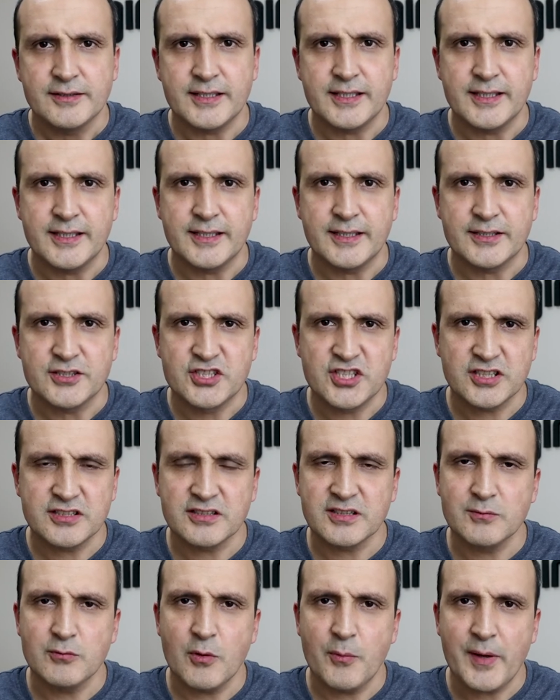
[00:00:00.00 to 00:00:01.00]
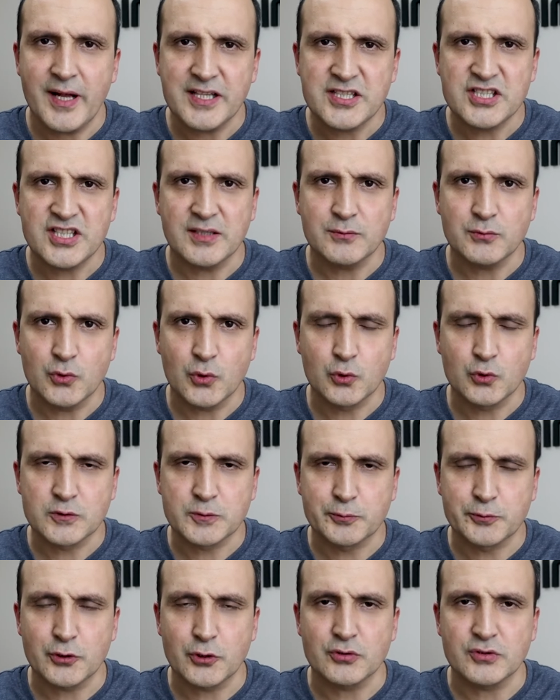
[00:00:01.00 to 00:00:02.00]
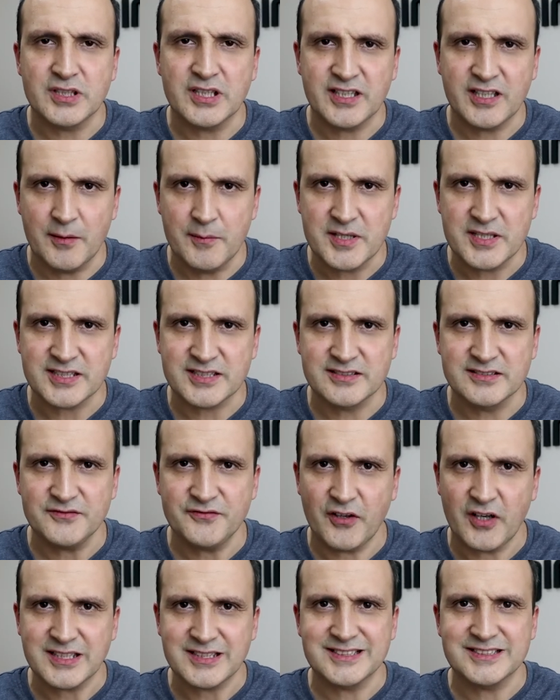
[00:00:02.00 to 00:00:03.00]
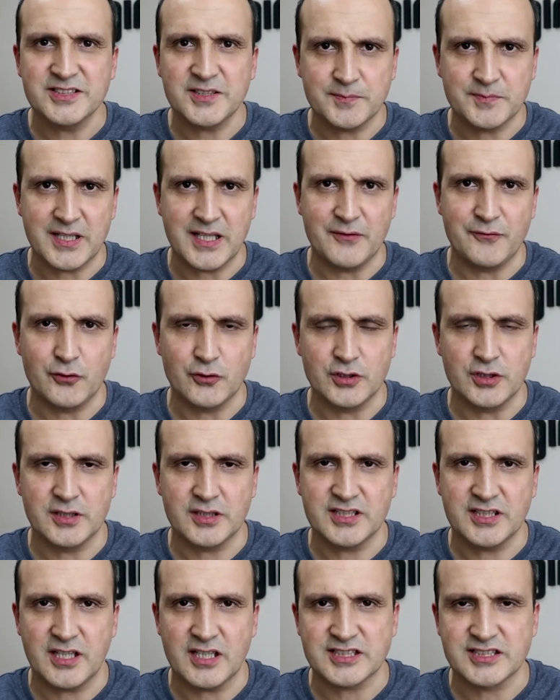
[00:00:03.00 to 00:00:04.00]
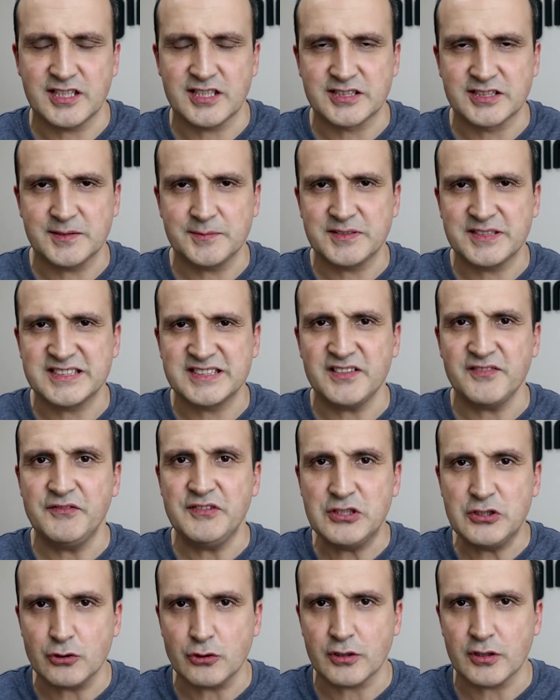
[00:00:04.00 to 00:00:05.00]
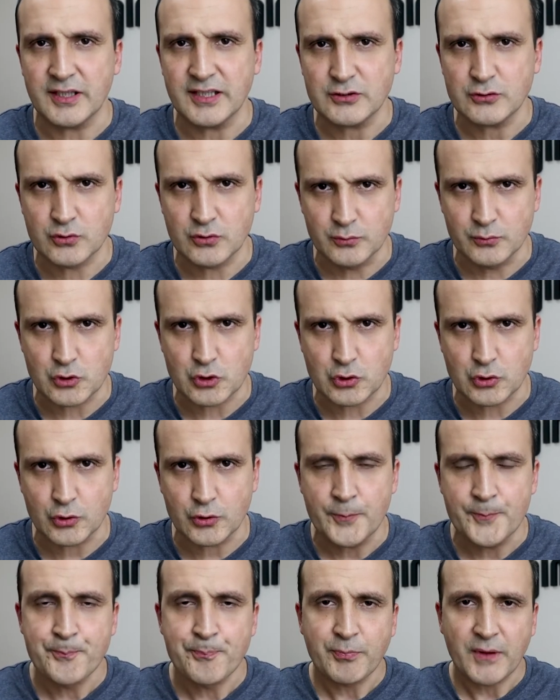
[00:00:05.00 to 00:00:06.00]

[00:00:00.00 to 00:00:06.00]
e, General Mobile GM9 Pro'nun da kamerasını farklı cep telefonlarla karşılaştırıp size video olarak sunmuştuk.